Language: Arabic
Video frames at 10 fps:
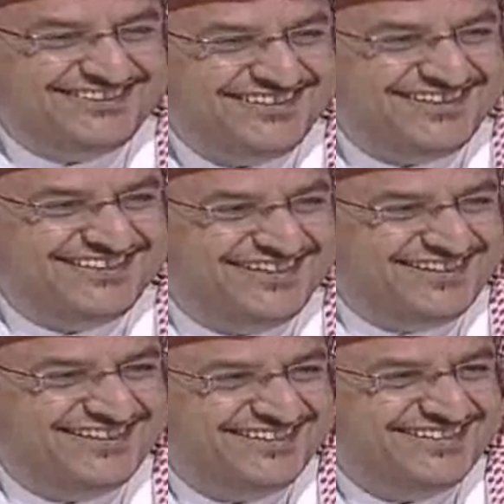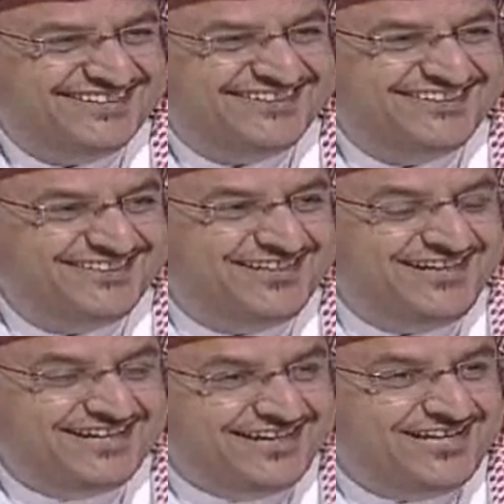ما مشكله نتكلم على مثال
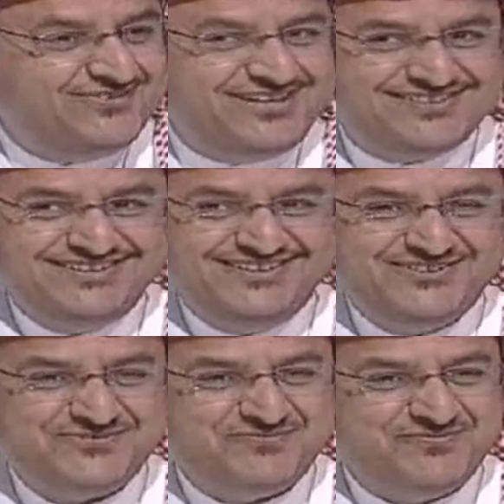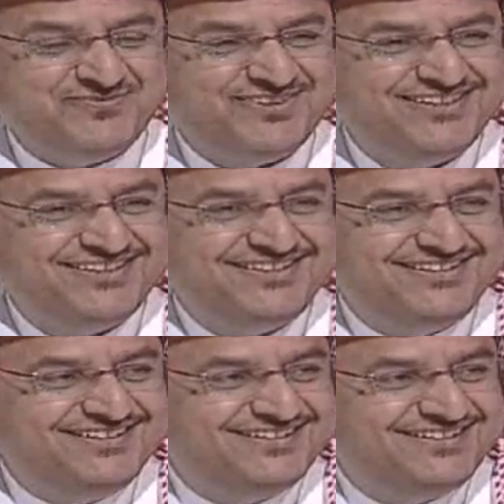يعني لكن الف احسن إيه. عارف مثال كويس